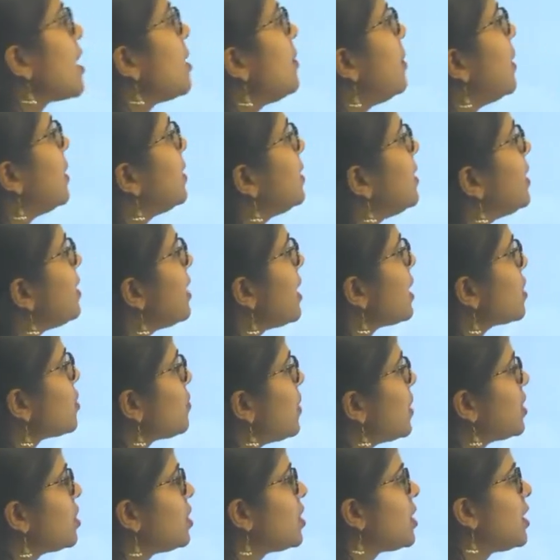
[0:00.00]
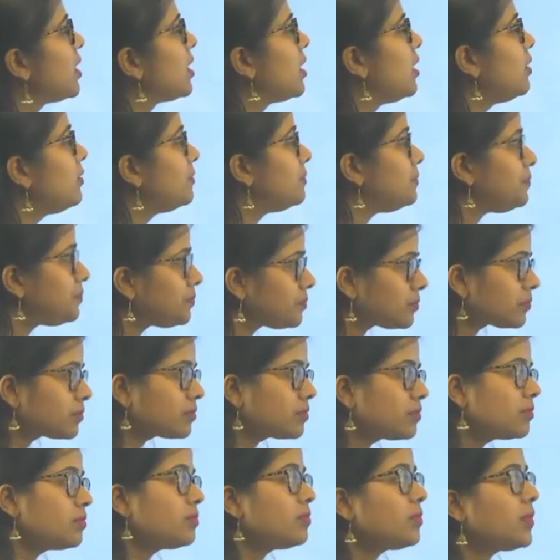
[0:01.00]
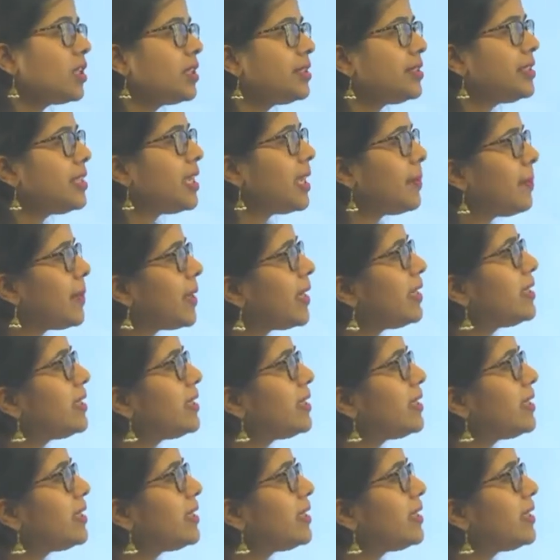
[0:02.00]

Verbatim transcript: बढ़ते हैं नेक्स्ट क्वेश्चन की तरफ ये भी